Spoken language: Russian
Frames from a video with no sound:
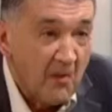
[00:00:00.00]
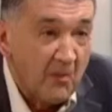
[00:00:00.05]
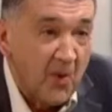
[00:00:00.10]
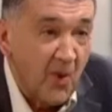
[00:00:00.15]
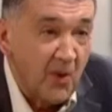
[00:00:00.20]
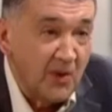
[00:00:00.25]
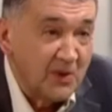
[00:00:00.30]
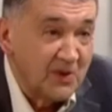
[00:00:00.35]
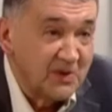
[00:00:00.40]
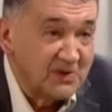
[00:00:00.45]

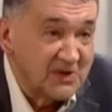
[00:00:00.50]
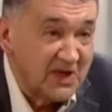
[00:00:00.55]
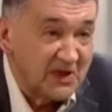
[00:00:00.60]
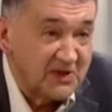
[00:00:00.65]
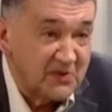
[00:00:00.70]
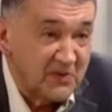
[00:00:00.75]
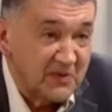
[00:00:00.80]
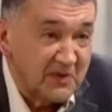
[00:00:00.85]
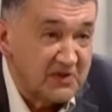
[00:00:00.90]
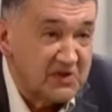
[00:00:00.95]
полную,
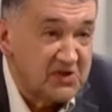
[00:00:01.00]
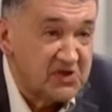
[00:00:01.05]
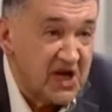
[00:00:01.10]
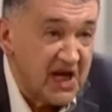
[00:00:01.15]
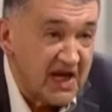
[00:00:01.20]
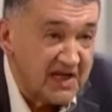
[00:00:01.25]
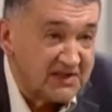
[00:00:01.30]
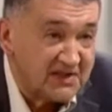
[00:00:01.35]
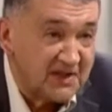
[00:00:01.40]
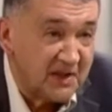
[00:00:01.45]
значит, вот
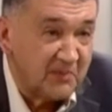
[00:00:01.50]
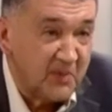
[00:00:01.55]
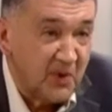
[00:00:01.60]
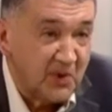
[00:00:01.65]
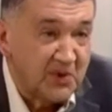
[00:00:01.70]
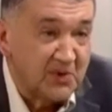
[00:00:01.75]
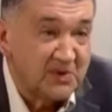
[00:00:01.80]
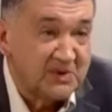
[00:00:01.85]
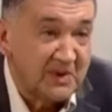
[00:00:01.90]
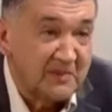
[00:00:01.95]
счастья,
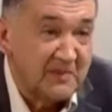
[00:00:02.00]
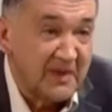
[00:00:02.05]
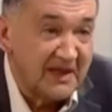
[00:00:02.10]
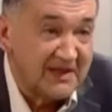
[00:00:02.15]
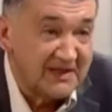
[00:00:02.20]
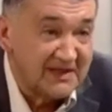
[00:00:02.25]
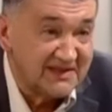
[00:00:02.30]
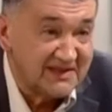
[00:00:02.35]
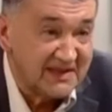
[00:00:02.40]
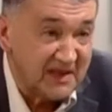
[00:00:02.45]
полную
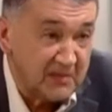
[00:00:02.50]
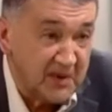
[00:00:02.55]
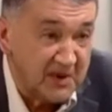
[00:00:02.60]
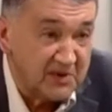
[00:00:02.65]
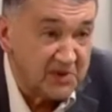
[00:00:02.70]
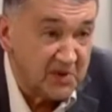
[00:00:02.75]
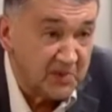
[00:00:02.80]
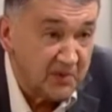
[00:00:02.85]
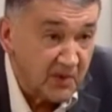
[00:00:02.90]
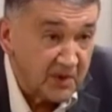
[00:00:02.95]
доброты
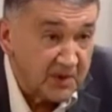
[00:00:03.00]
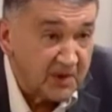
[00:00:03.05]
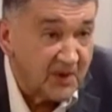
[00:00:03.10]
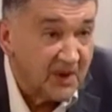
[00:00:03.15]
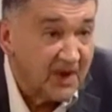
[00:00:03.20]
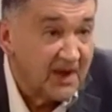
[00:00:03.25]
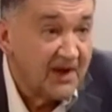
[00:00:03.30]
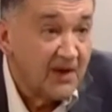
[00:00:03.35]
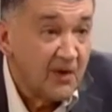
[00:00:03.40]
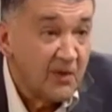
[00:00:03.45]
собачью морду,
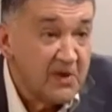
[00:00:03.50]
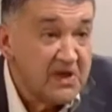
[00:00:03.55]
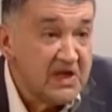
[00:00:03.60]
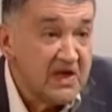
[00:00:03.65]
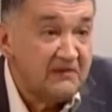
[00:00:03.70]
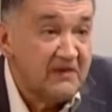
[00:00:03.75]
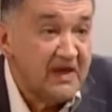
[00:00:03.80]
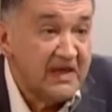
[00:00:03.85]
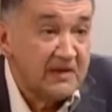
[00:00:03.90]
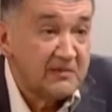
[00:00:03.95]
у
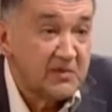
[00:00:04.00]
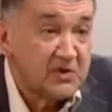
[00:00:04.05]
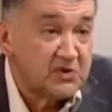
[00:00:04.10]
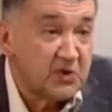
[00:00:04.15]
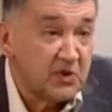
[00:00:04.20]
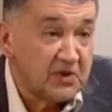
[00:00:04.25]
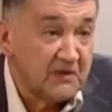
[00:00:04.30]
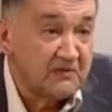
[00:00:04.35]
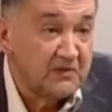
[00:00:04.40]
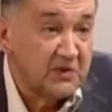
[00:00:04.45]
них, видимо,
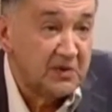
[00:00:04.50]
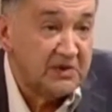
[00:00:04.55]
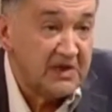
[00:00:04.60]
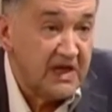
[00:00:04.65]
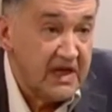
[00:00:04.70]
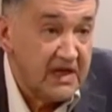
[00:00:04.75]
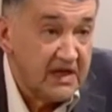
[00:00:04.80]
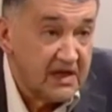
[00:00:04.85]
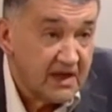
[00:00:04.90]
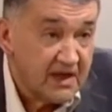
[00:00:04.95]
что-то
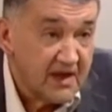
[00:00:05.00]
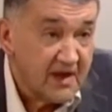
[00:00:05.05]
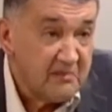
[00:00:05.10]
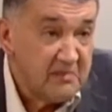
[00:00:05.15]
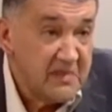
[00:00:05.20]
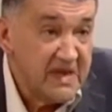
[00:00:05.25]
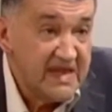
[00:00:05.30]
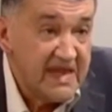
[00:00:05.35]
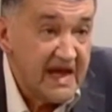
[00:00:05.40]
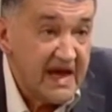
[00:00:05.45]
внутри
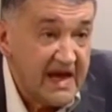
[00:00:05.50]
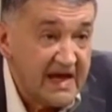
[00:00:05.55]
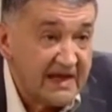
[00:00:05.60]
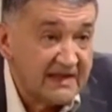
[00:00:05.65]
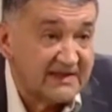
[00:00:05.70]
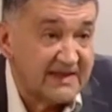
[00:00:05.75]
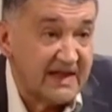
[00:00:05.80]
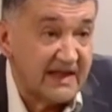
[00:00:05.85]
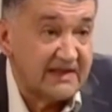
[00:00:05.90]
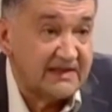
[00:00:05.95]

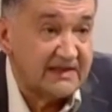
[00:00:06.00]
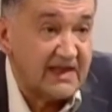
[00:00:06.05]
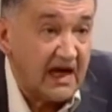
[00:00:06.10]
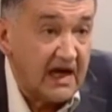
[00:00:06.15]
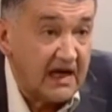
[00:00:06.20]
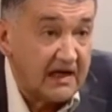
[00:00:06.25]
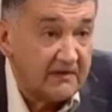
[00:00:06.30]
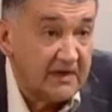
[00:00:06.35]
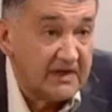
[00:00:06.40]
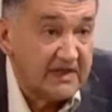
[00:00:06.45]
меняется,
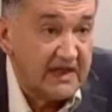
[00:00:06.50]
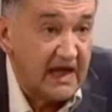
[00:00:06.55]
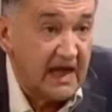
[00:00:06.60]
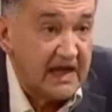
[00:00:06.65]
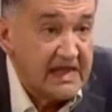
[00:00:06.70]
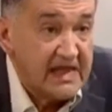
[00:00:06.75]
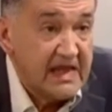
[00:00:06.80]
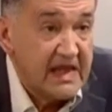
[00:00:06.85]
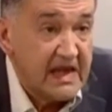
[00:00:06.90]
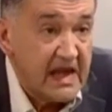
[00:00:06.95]
оттаивает, и
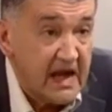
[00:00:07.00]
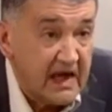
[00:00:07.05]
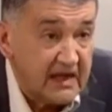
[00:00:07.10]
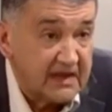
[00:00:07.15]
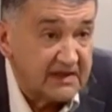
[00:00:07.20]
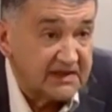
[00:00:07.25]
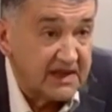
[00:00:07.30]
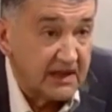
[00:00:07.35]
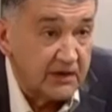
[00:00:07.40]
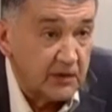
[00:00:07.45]
они
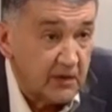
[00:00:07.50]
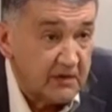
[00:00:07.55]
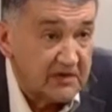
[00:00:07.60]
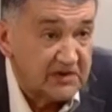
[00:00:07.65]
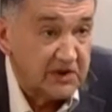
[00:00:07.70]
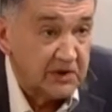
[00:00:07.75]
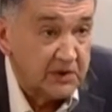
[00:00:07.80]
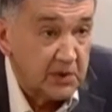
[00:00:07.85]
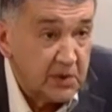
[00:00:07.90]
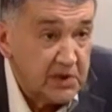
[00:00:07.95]
реально
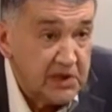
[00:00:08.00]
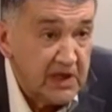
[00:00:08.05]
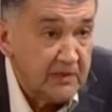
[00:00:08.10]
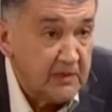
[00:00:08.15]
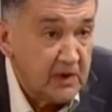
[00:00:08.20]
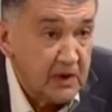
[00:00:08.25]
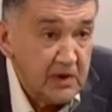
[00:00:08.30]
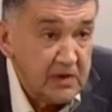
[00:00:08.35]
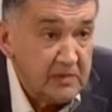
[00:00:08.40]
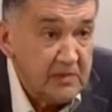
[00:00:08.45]
становятся
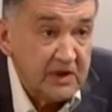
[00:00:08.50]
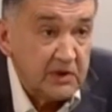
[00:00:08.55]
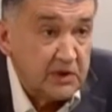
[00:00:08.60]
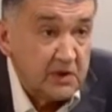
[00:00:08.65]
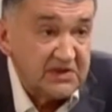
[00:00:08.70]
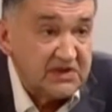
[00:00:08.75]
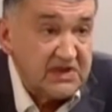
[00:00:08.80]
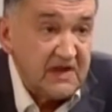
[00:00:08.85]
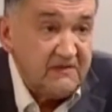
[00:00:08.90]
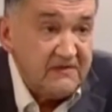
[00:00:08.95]
другими людьми. То
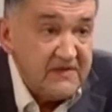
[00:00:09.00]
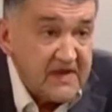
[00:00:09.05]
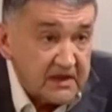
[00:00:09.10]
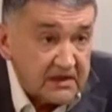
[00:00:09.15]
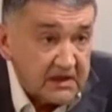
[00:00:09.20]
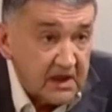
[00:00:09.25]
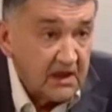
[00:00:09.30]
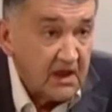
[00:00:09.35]
есть эффект